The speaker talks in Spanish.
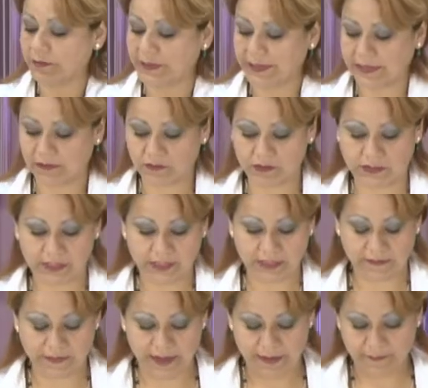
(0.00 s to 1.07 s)
para que
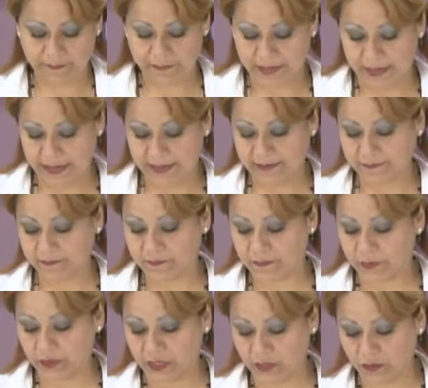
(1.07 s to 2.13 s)
ustedes vean bien,
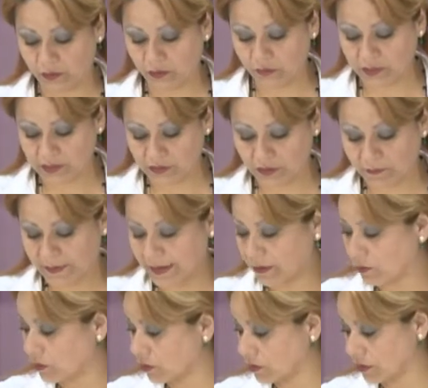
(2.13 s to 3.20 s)
porque todo esto va
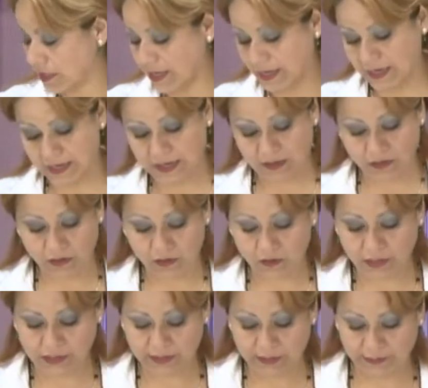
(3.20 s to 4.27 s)
cortado,
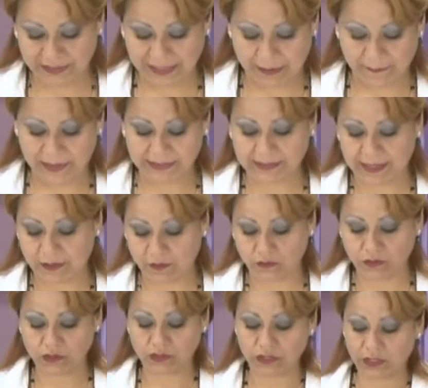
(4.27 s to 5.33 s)
este, traspasado,
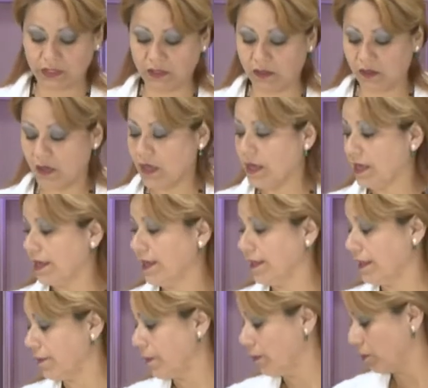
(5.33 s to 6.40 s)
cosido, y
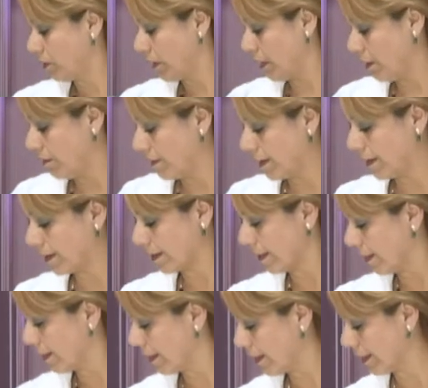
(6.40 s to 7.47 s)
después ustedes lo van a
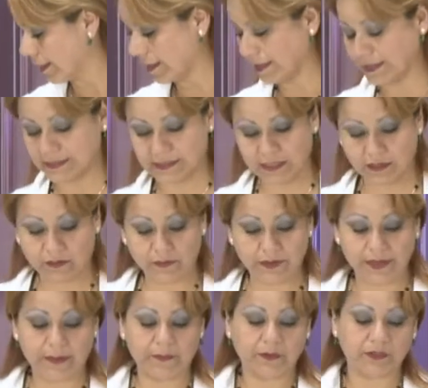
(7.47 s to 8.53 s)
rellenar que ya se los
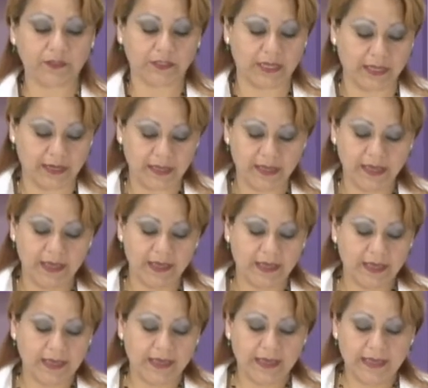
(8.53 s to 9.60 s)
voy a mostrar.
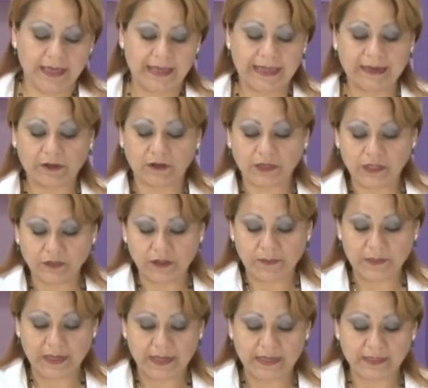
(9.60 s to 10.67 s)
El gorrito,
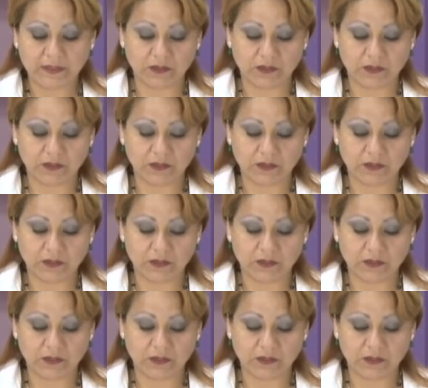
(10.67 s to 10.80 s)
amigas,